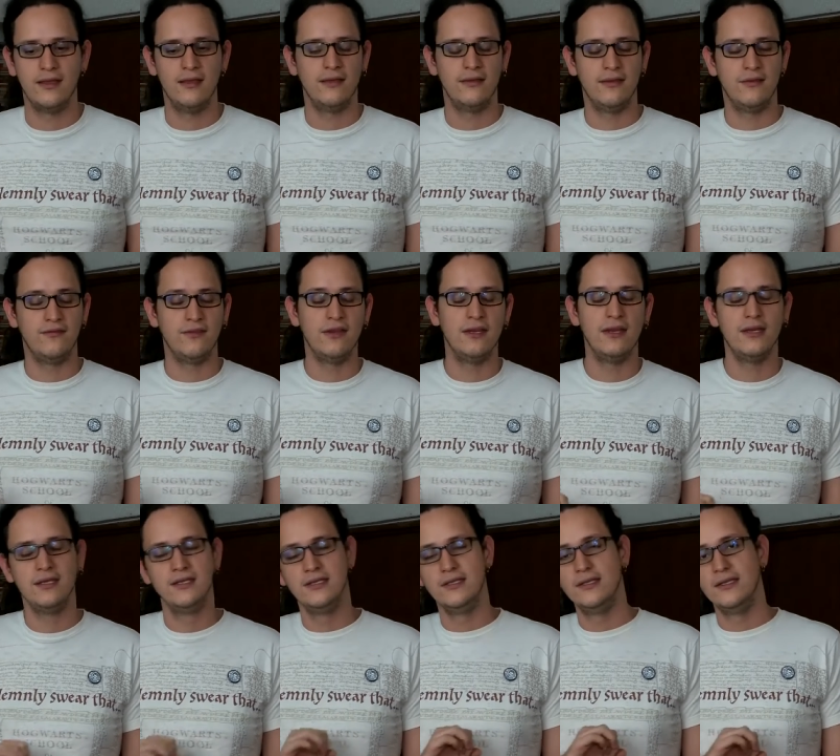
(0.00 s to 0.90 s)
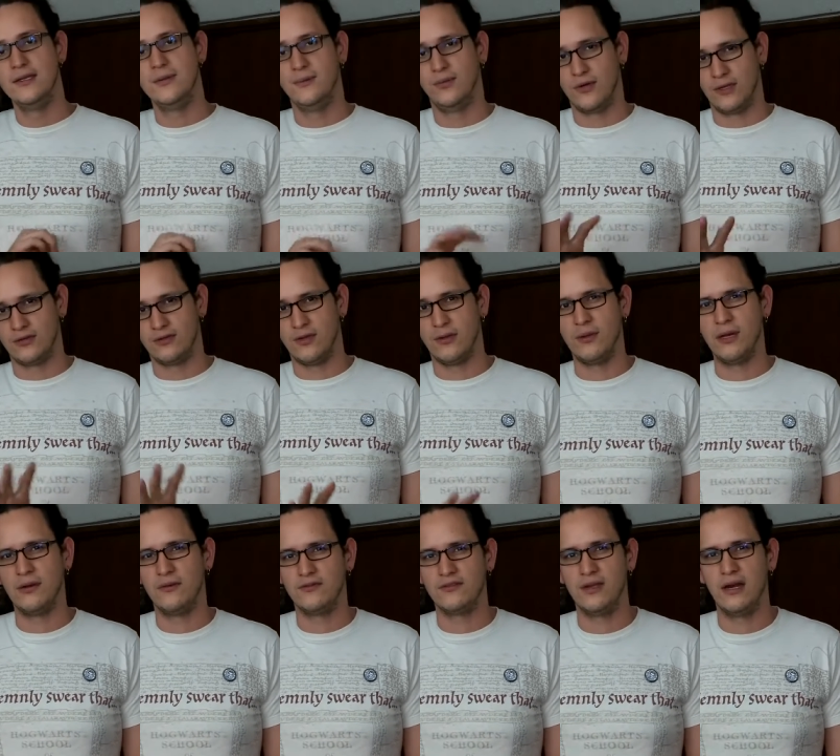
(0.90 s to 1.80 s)
se defina, porque
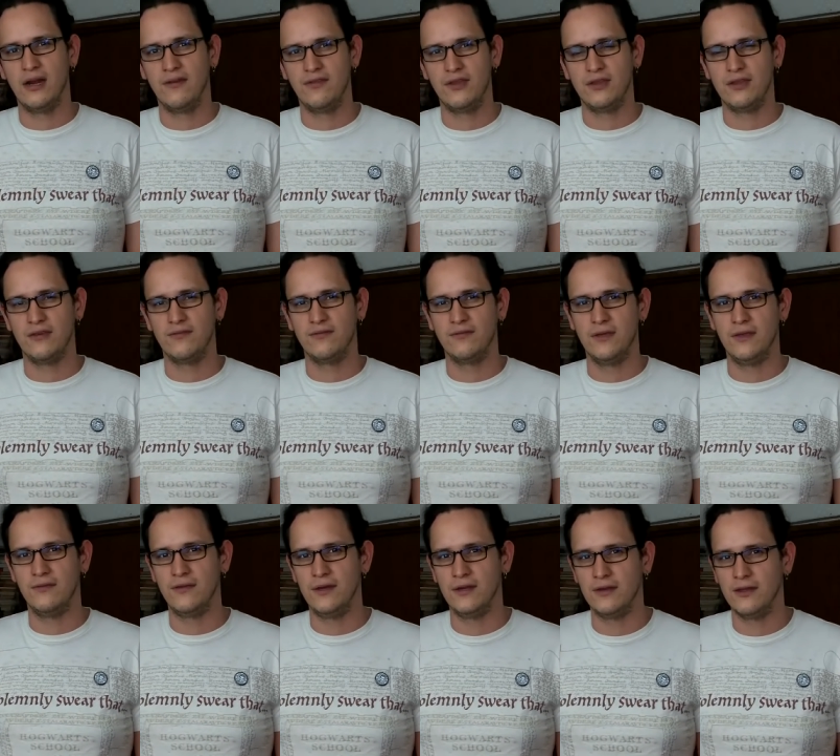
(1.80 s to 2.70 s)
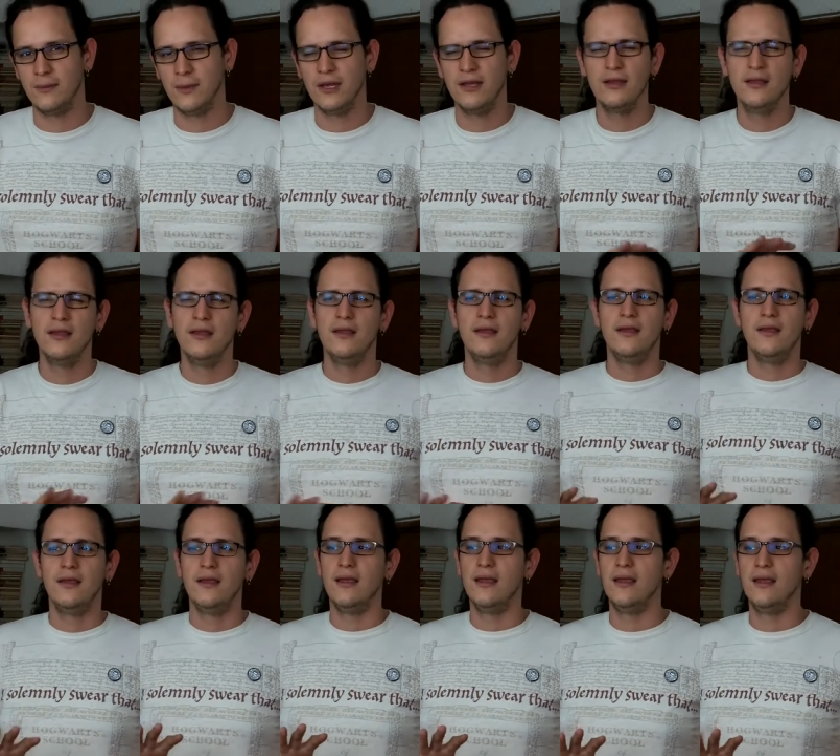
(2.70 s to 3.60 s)
todavía no está la fecha definitiva.
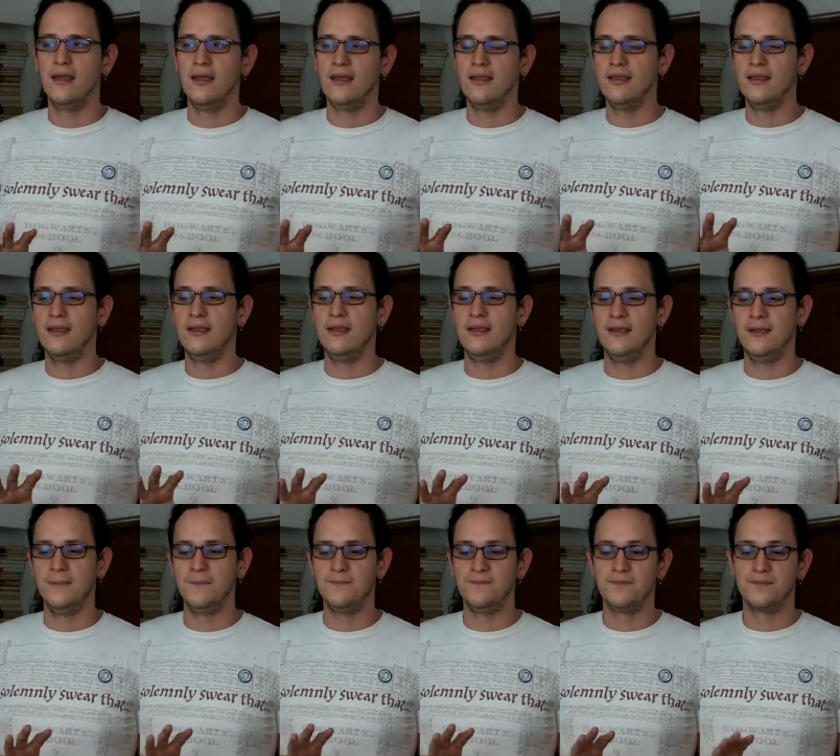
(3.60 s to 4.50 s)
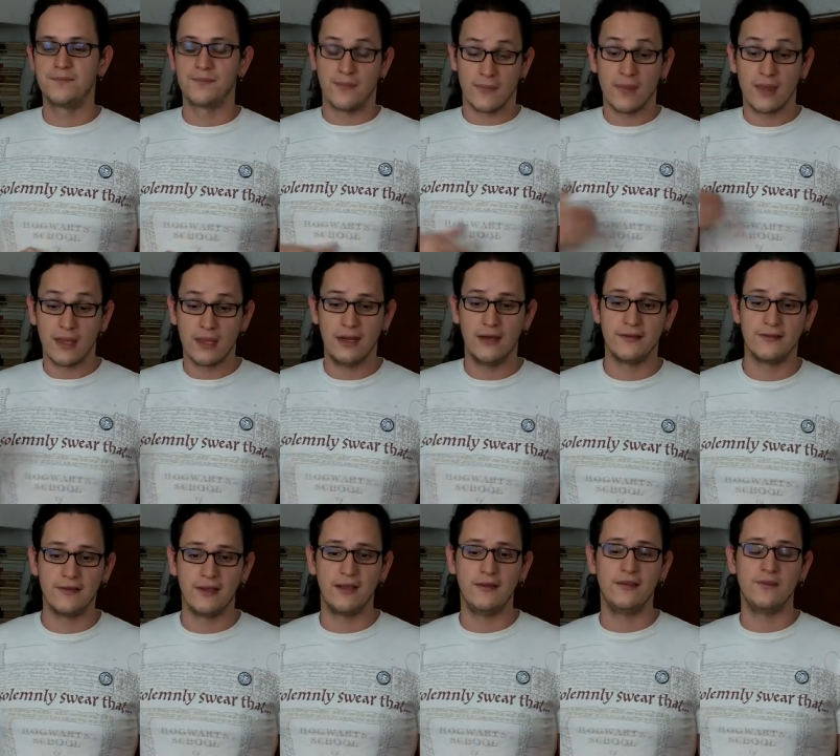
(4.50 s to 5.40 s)
Eh, y
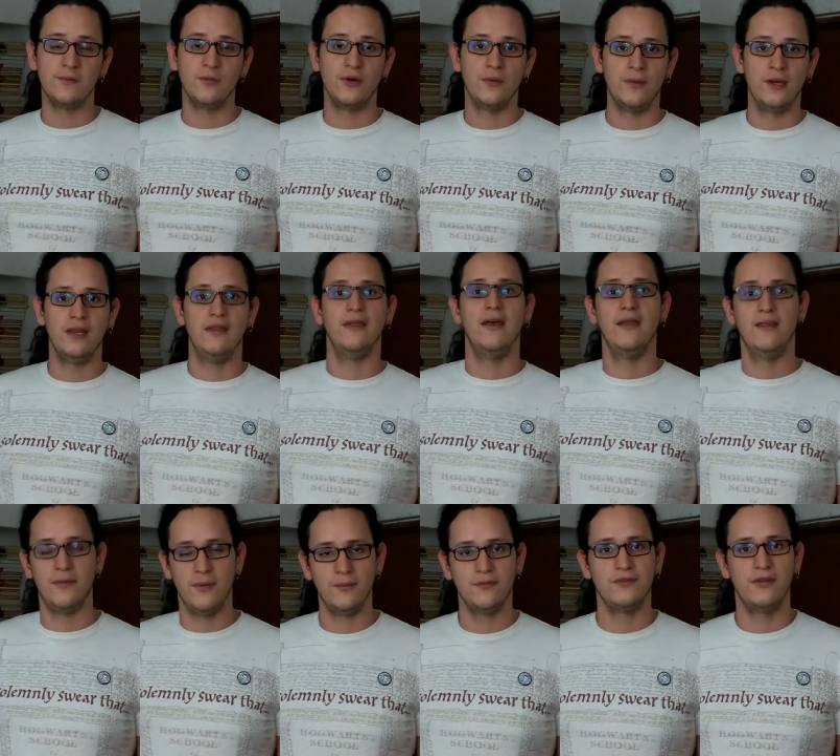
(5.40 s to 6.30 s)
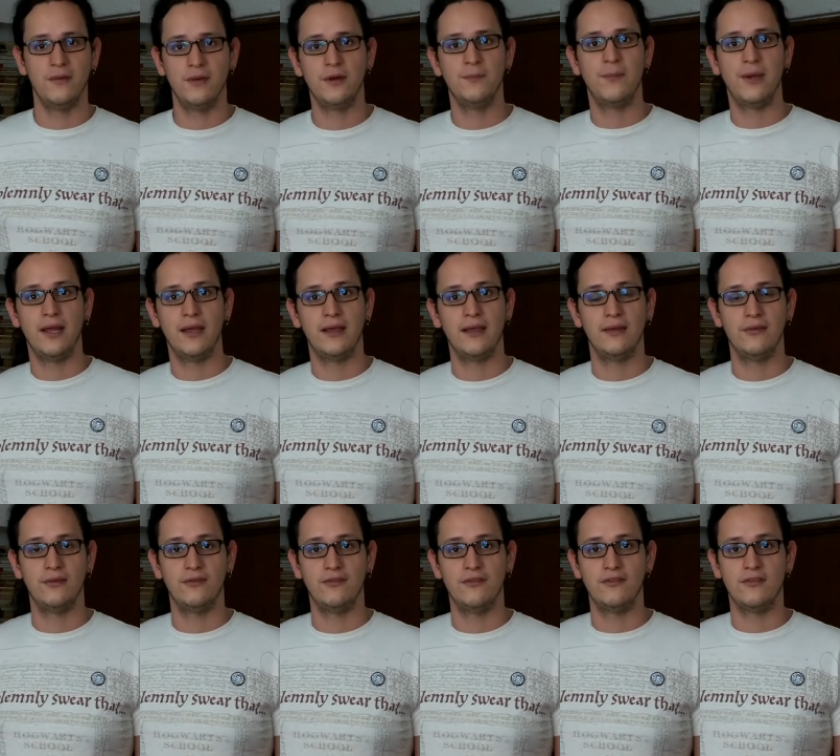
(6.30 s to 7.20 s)
quienes tengan disponibilidad y vamos a ver para
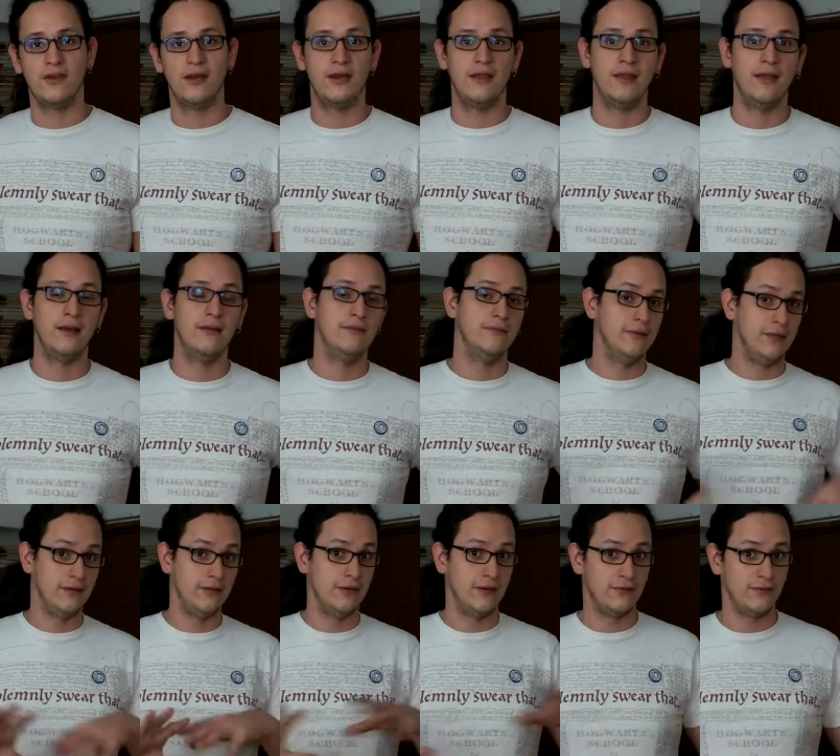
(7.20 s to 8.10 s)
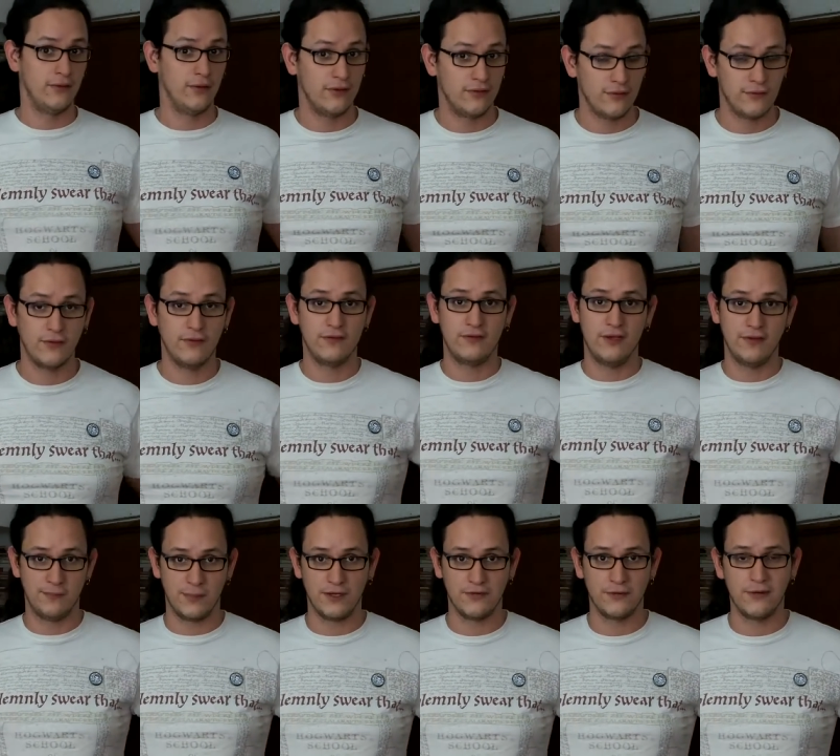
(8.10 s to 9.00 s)
que entonces se elijan de entre todas esas
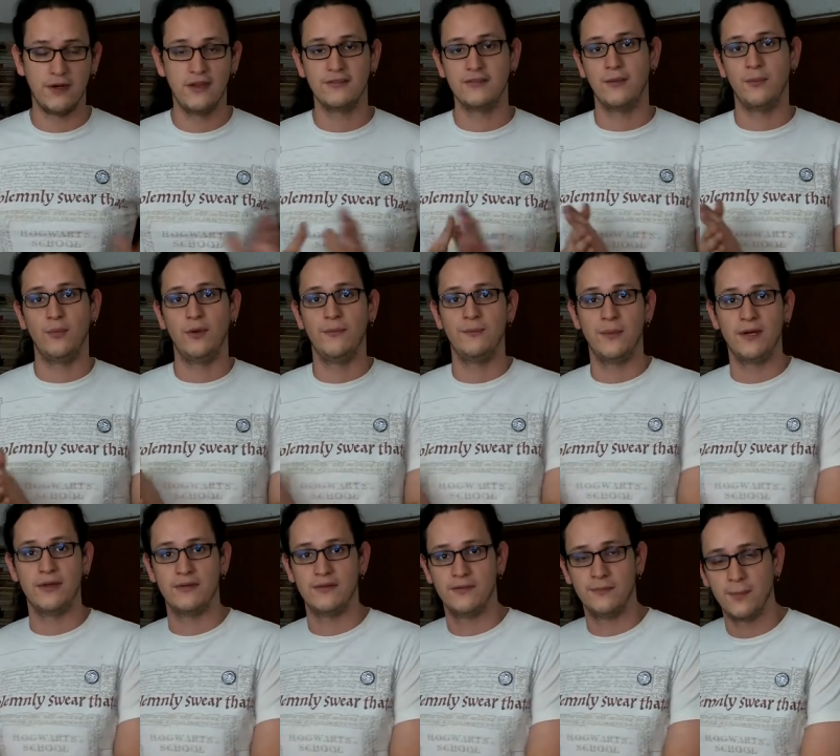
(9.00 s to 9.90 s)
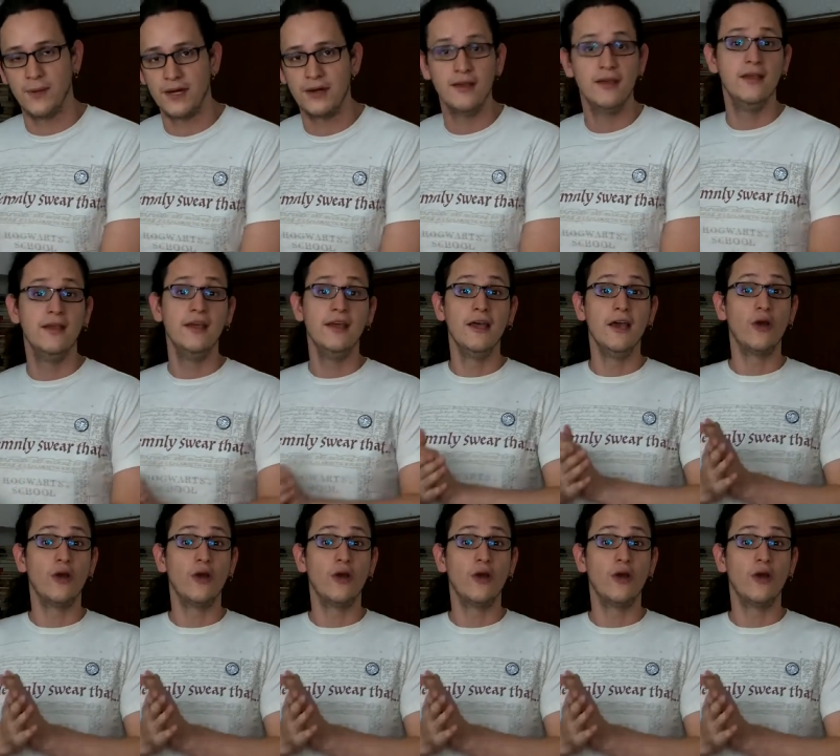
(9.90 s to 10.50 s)
10 personas que puedan participar